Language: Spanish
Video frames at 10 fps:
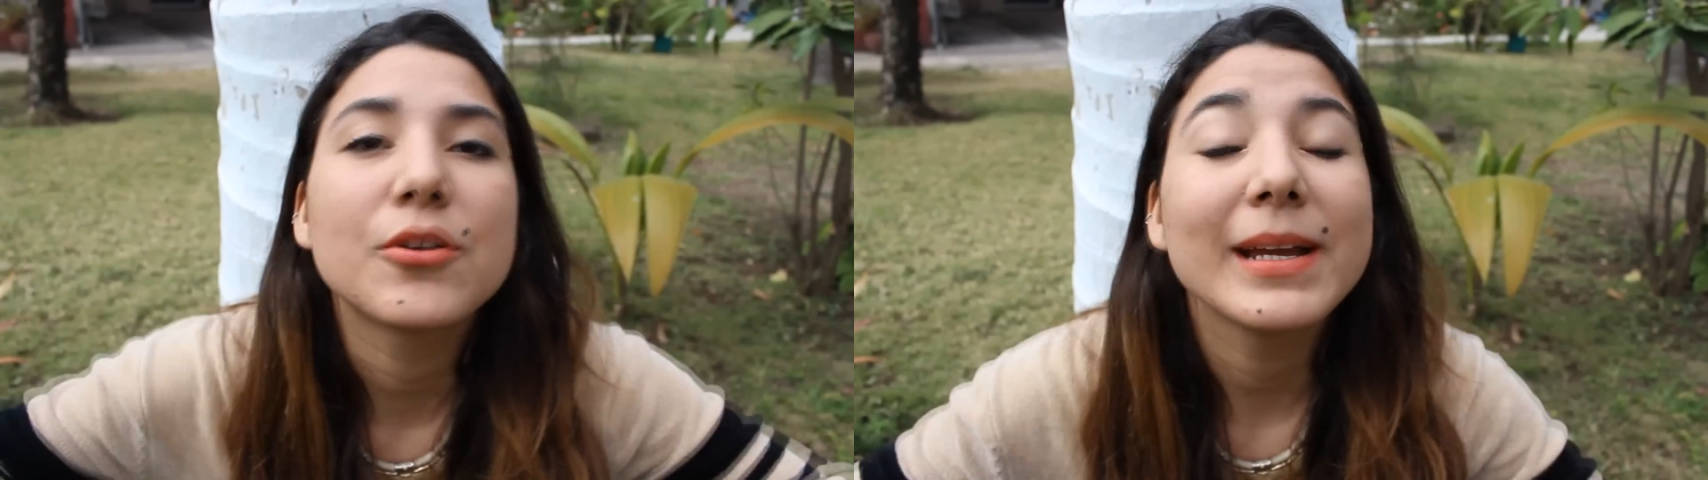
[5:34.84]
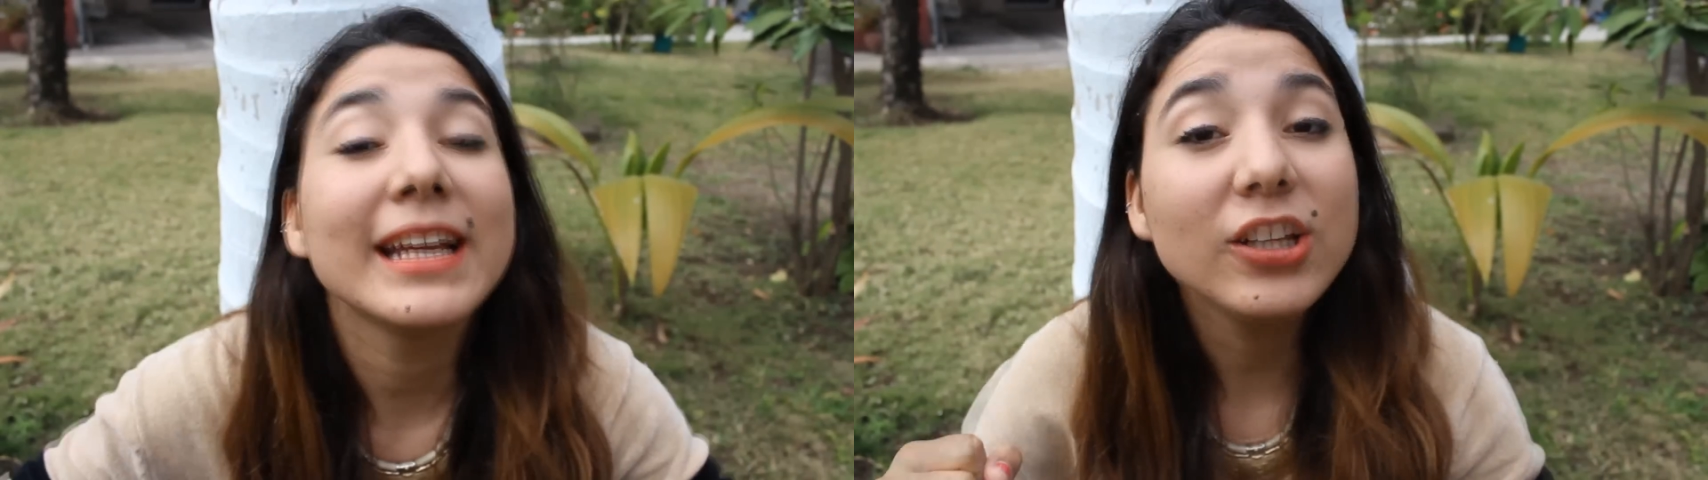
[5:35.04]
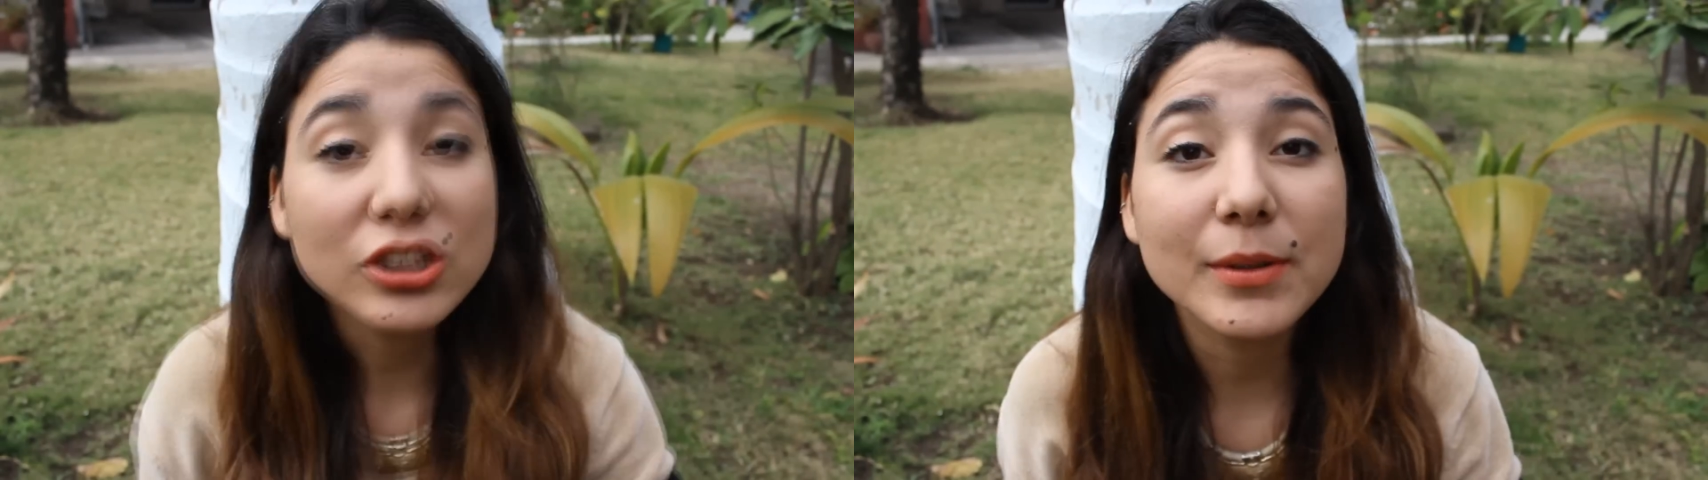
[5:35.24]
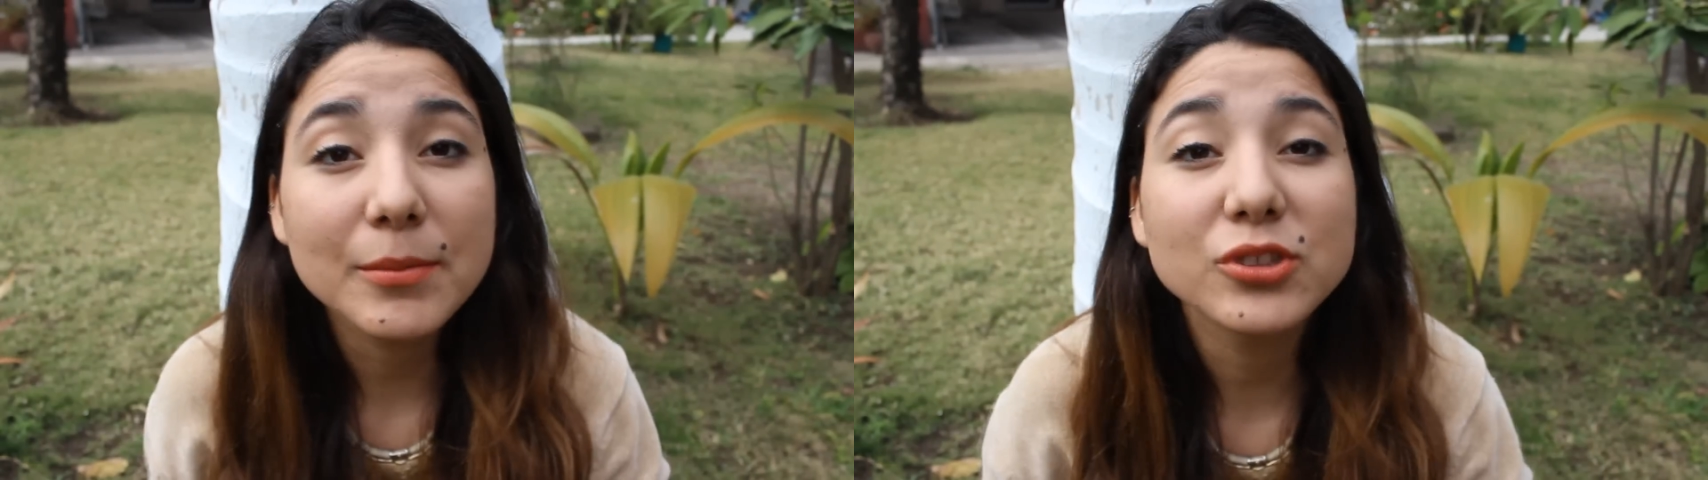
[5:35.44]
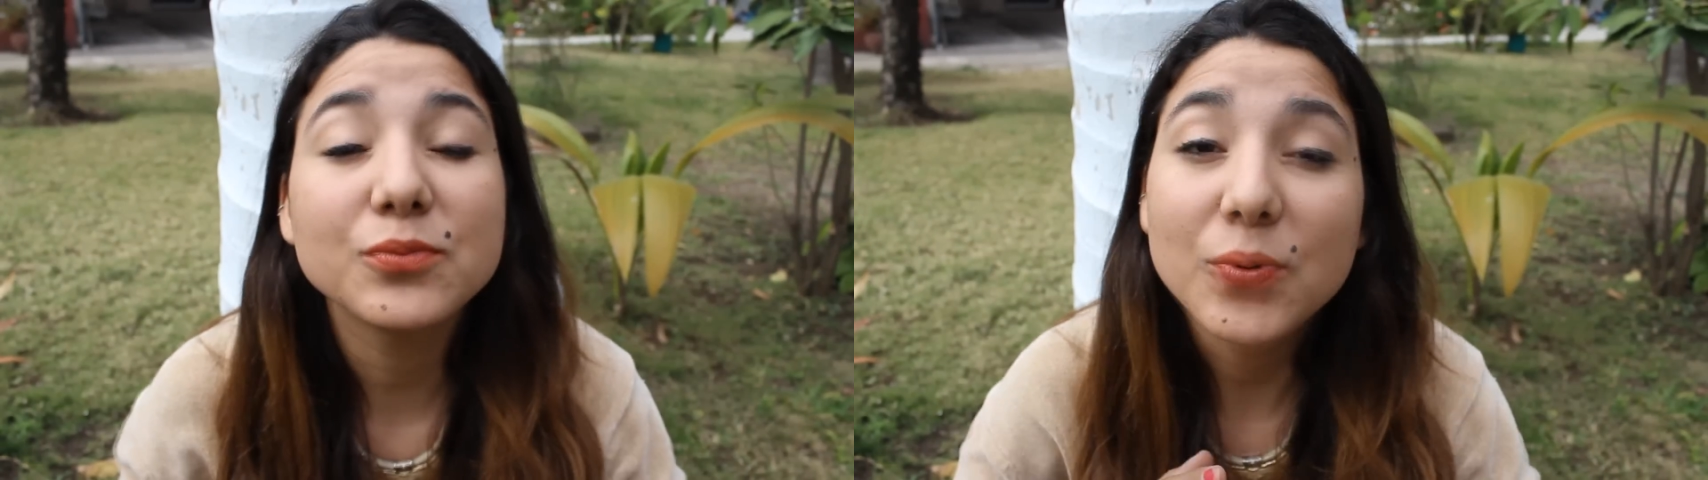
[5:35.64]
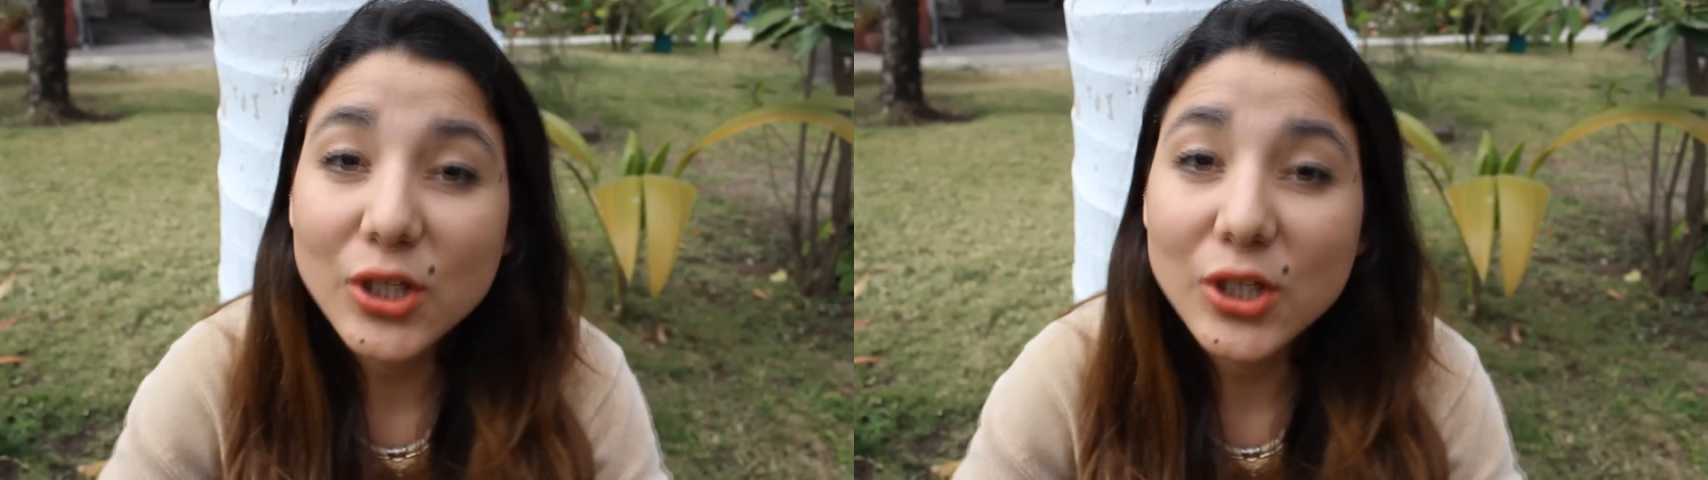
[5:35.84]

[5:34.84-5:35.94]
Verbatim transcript: enorme. Y nos vemos